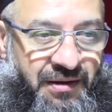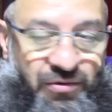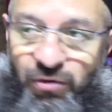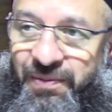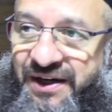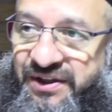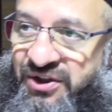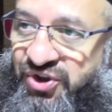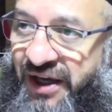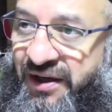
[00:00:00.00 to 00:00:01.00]
O baktığın
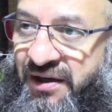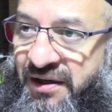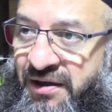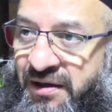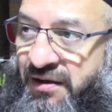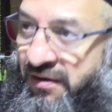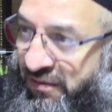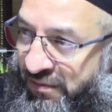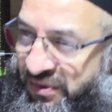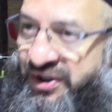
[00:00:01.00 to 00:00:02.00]
şey
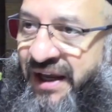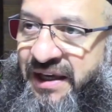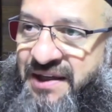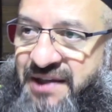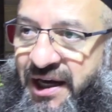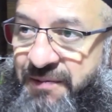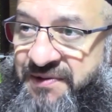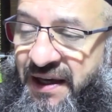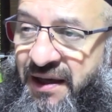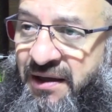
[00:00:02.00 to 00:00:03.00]
bir renge
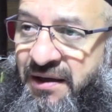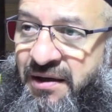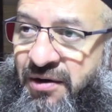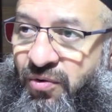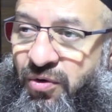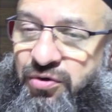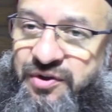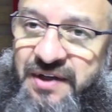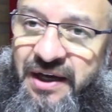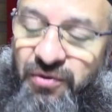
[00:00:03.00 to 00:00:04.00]
sahipse o,
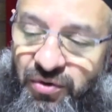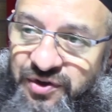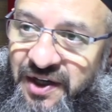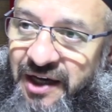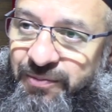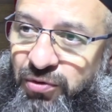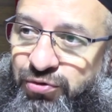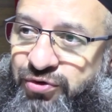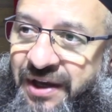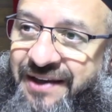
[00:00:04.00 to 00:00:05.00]
o sahip
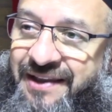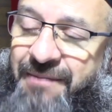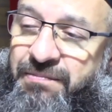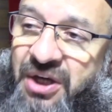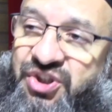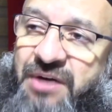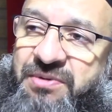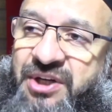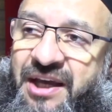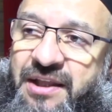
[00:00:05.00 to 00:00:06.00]
olduğu renkten başka
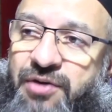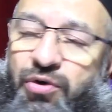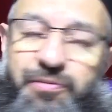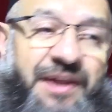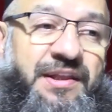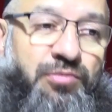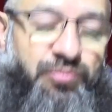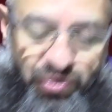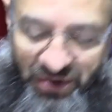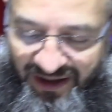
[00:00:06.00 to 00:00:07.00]
bir renkte görmen de
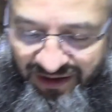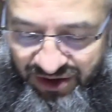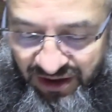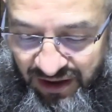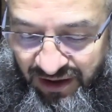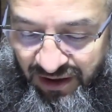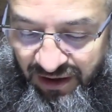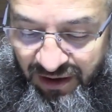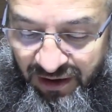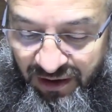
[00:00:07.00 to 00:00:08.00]
mümkün değildir.
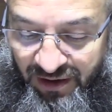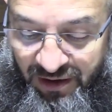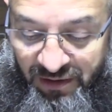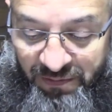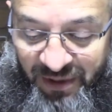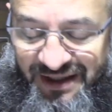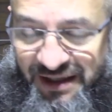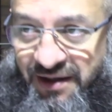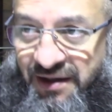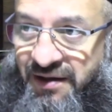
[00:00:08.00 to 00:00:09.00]

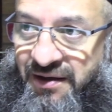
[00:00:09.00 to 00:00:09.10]
Peki